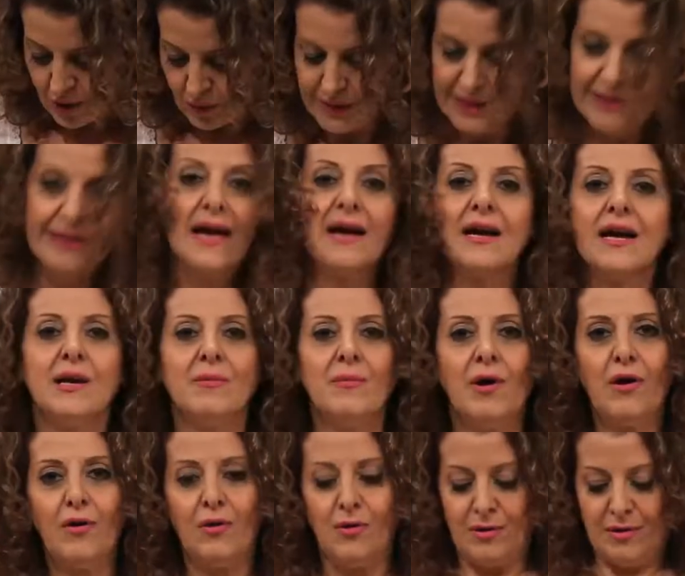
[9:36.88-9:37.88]
ويتاكل
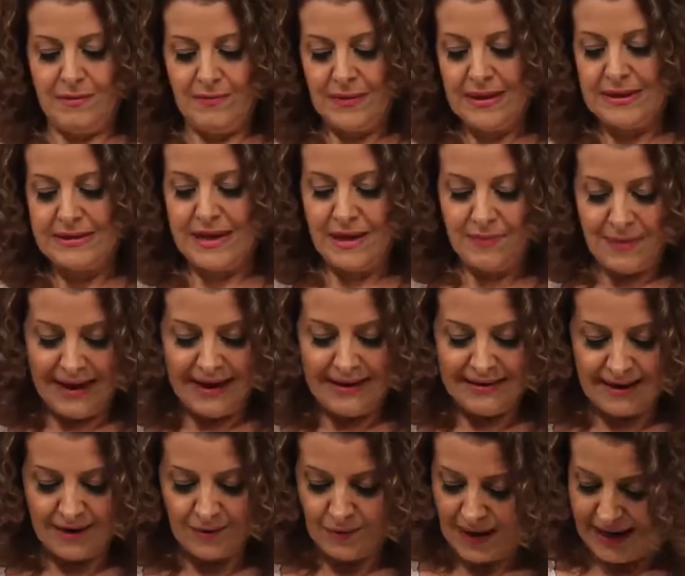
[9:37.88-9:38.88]
معه زي
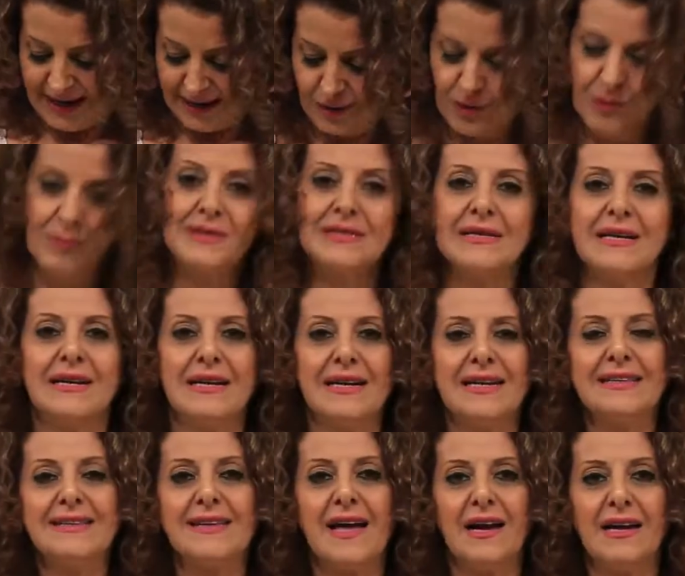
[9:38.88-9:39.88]
بقيه انواع الخبز
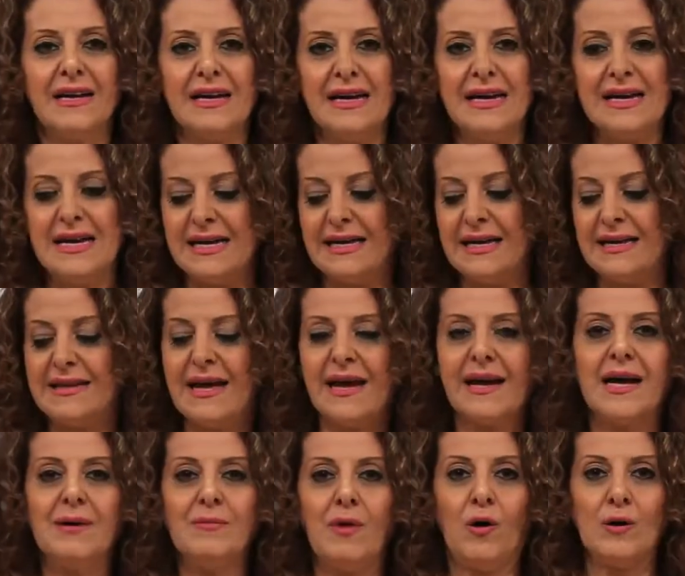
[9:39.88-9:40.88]
الايطالي
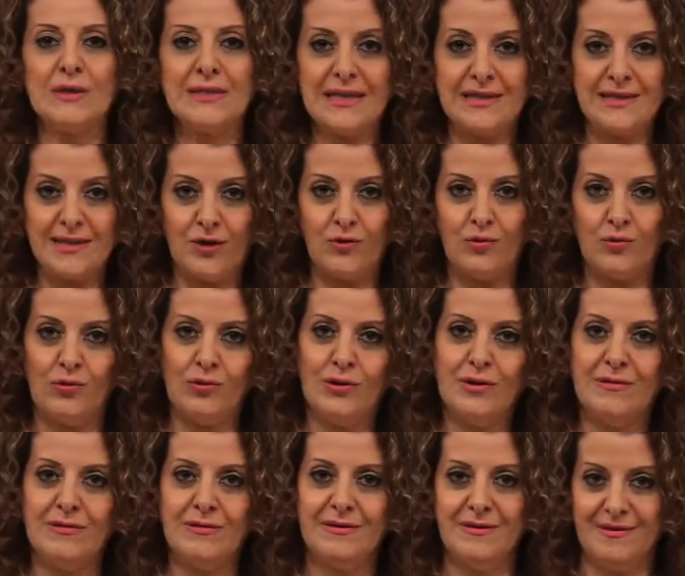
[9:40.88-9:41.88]
يتاكل معه زيت
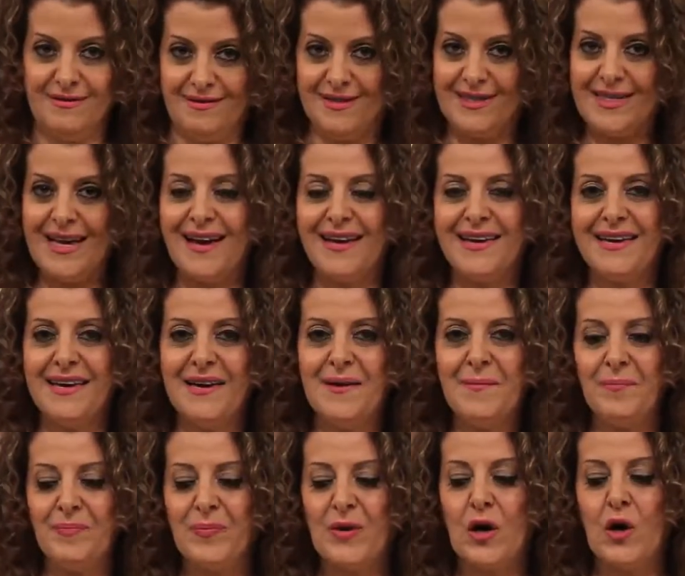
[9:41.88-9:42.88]
زيتون زاكي
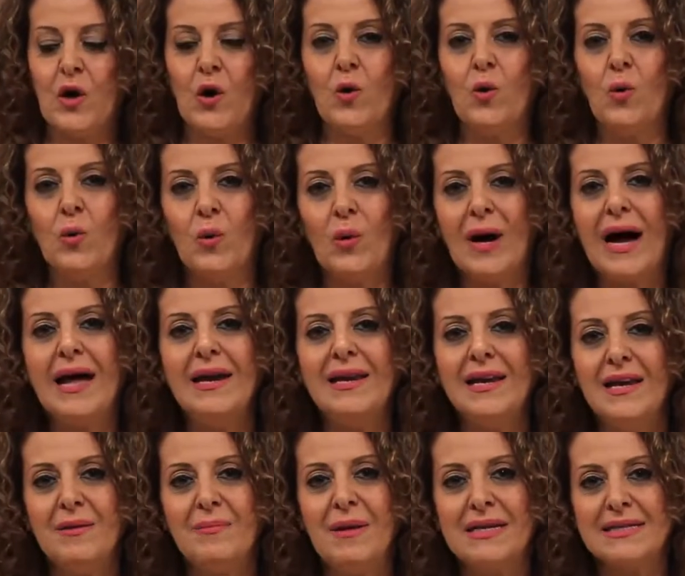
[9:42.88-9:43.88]

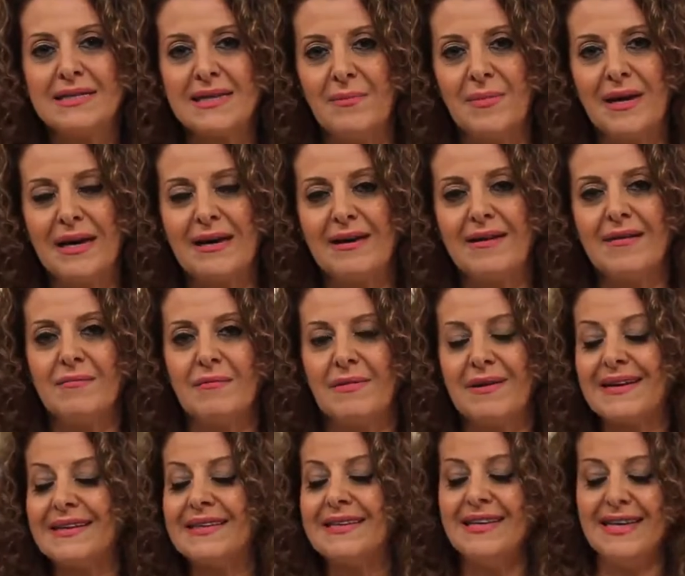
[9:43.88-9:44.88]
وخل البلسمك
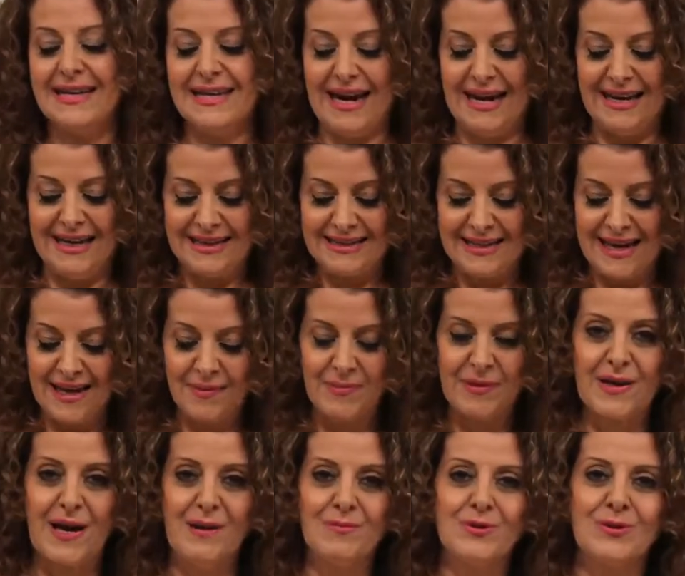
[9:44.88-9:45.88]
كثير يعني اذا هيك
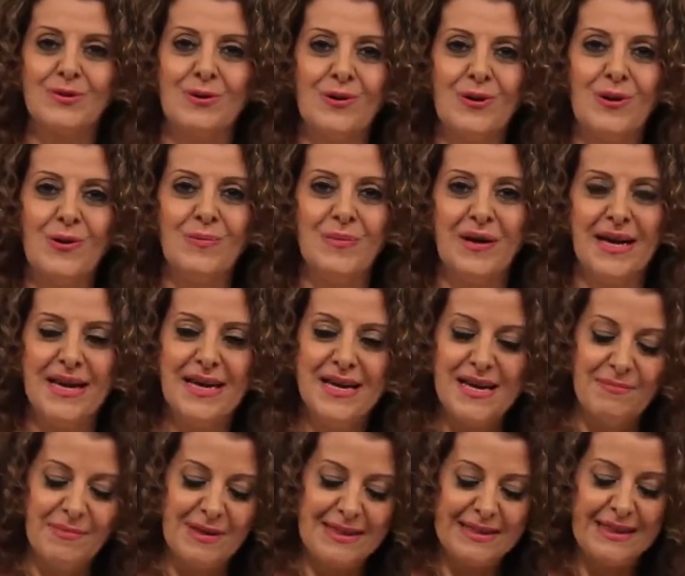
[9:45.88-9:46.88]
بتغمسوا اللقمه
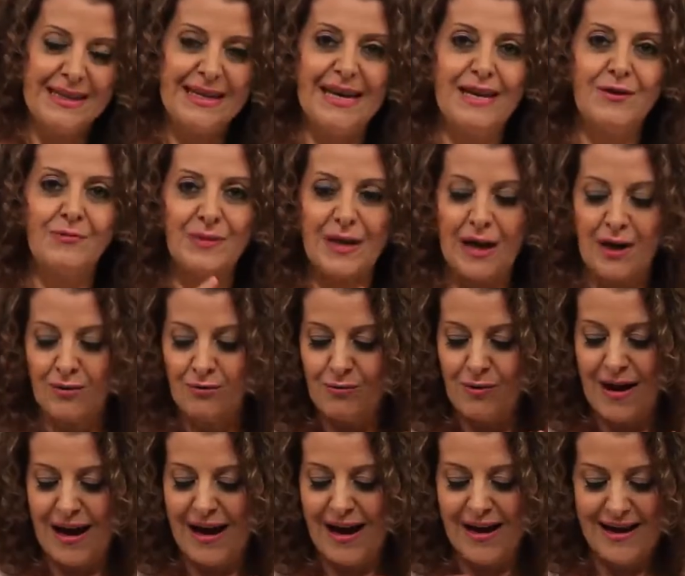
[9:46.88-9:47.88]
بالتنين
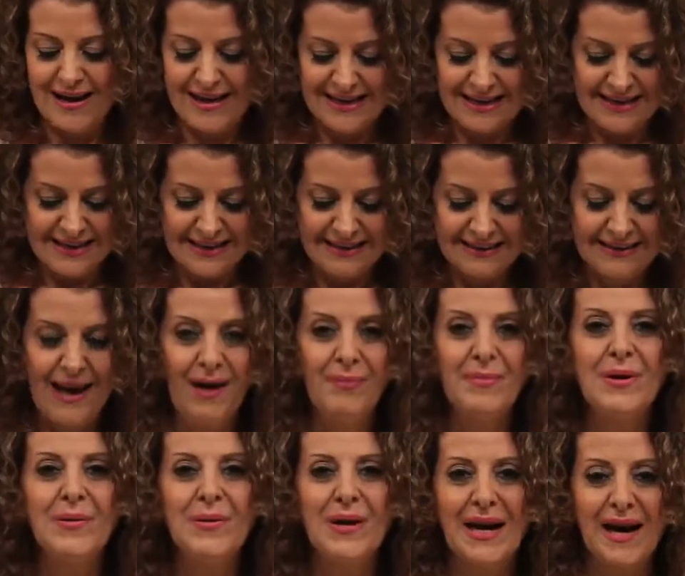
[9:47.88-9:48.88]
وبتاكلوها
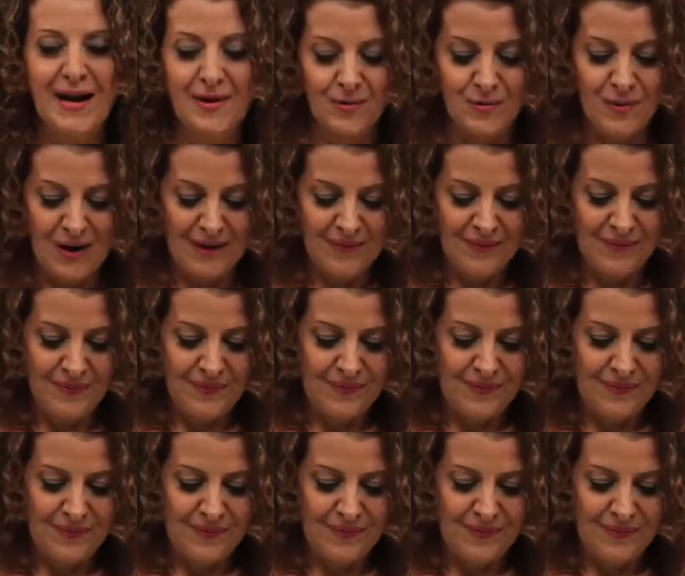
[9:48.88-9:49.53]
طعمه ولا اروع